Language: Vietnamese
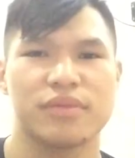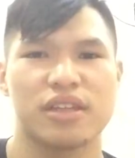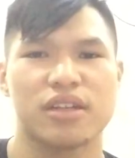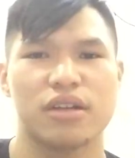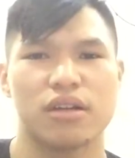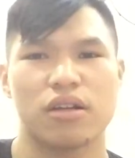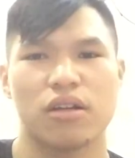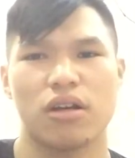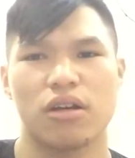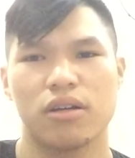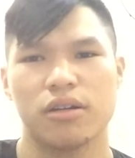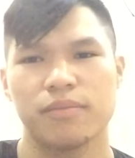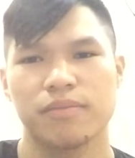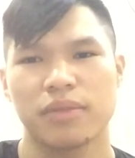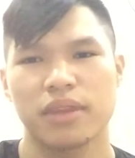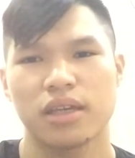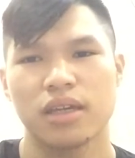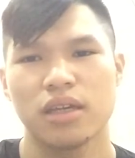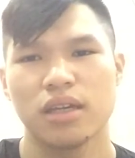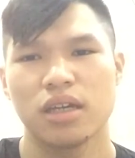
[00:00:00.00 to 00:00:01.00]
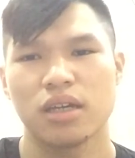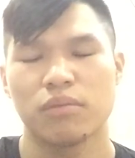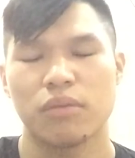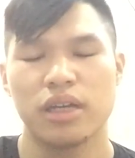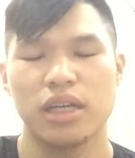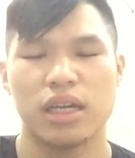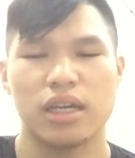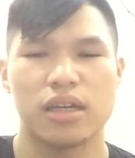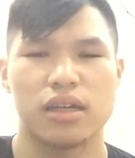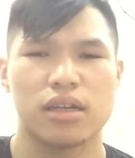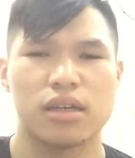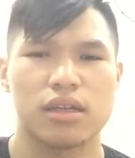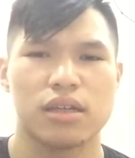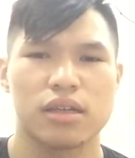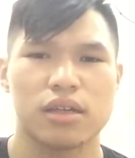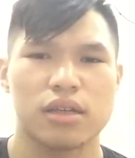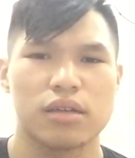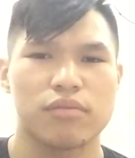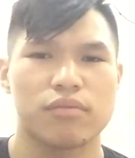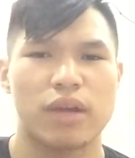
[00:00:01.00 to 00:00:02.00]
rất khó. Bởi vì
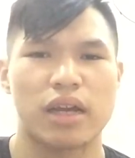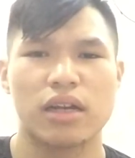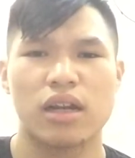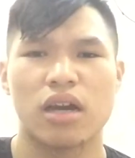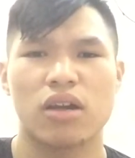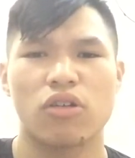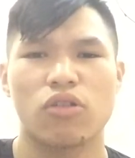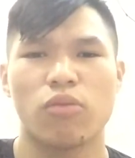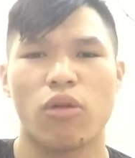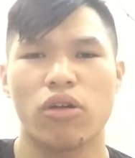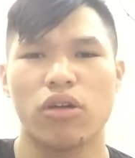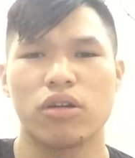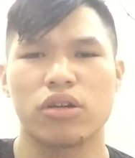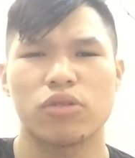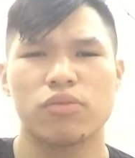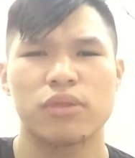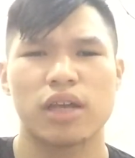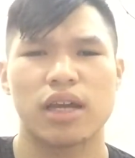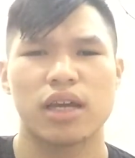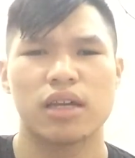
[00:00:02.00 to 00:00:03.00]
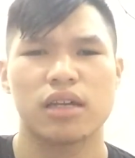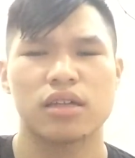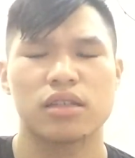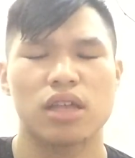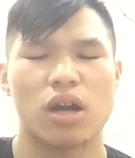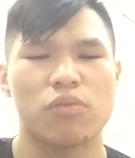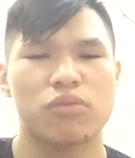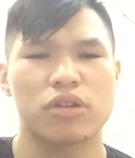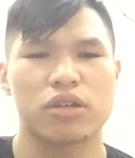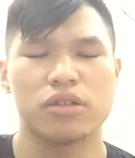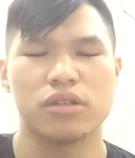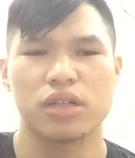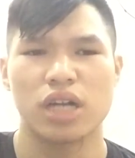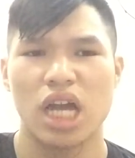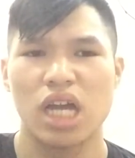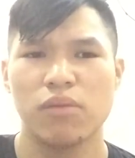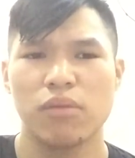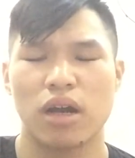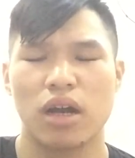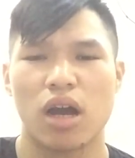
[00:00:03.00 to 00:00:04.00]
bản thân của mọi người chúng ta thông thường
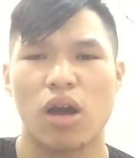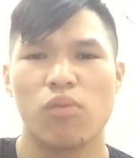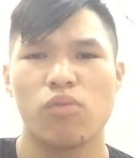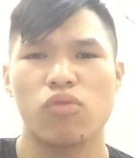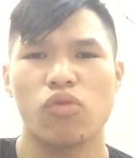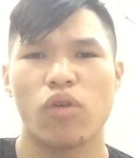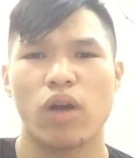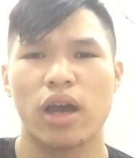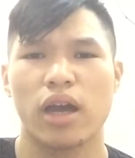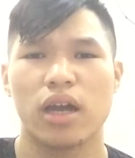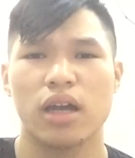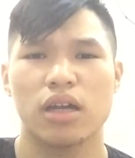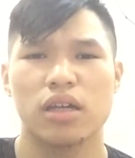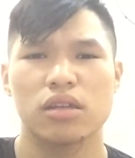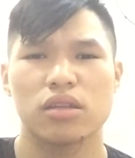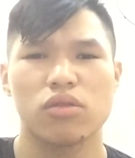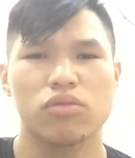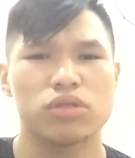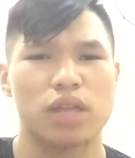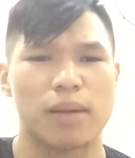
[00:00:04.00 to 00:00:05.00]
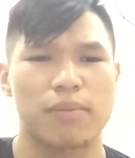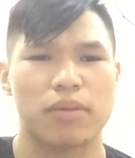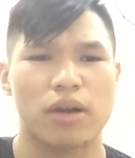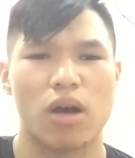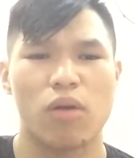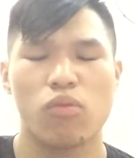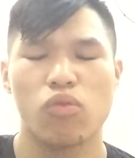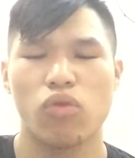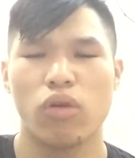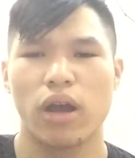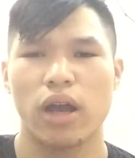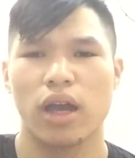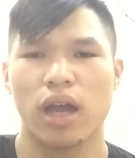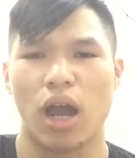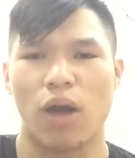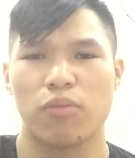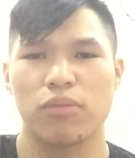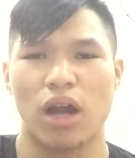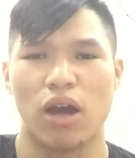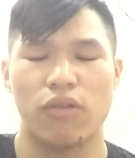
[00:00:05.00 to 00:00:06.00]
nếu mà không qua tu tập, không qua
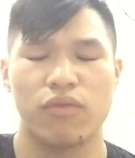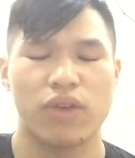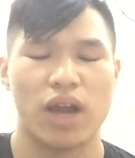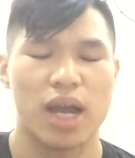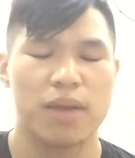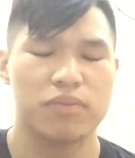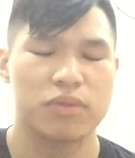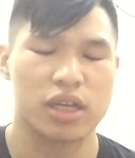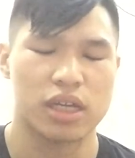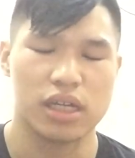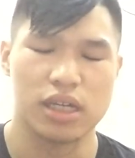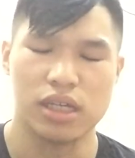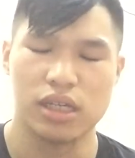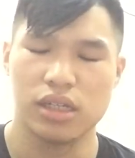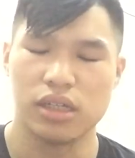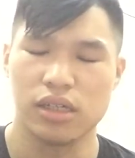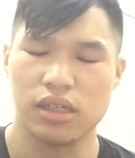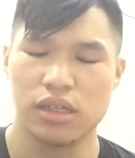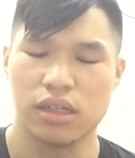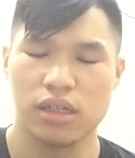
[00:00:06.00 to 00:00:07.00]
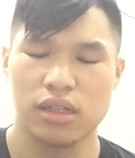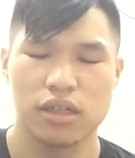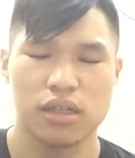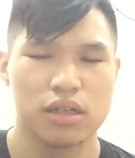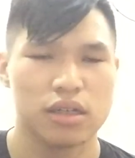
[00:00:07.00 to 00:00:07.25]
học đạo pháp thì